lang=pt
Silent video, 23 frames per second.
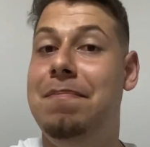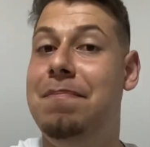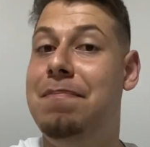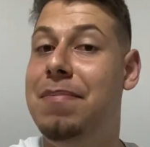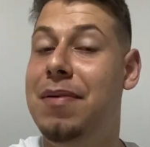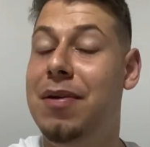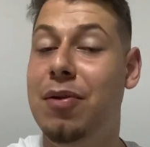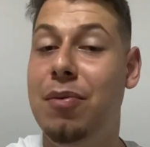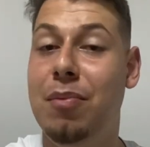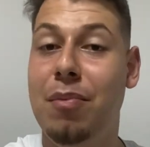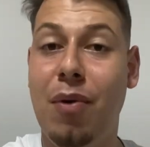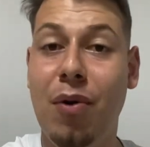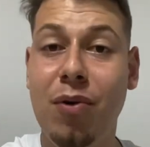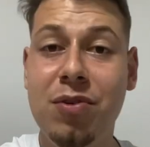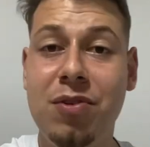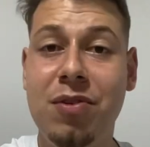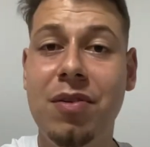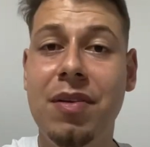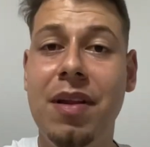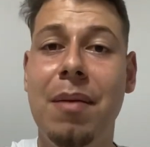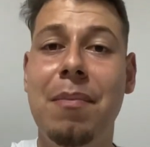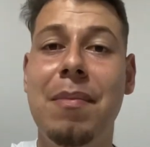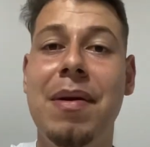pelo monstro
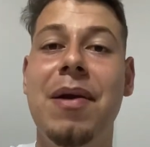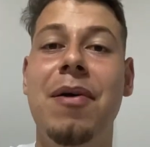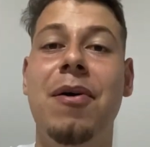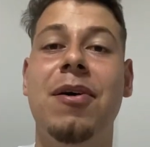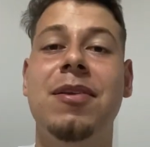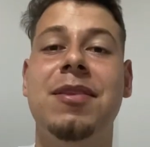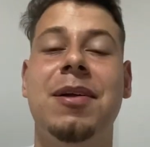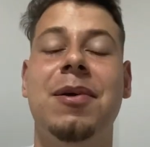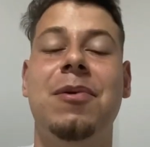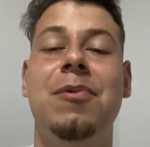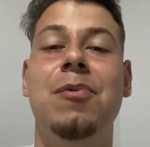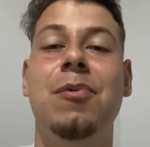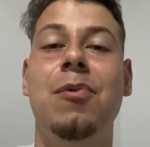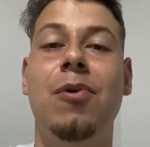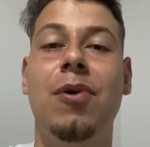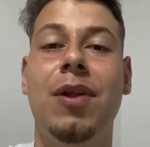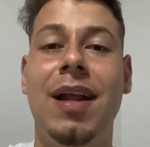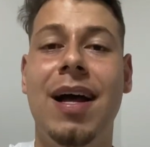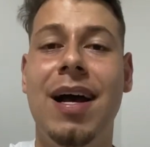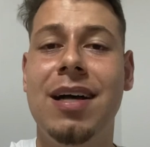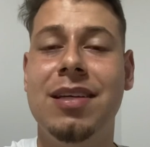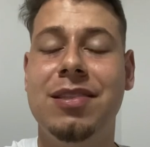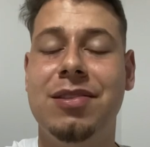da meiota com
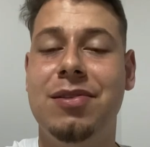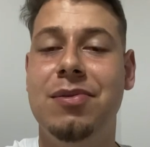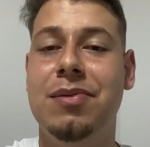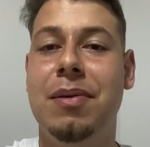golaço,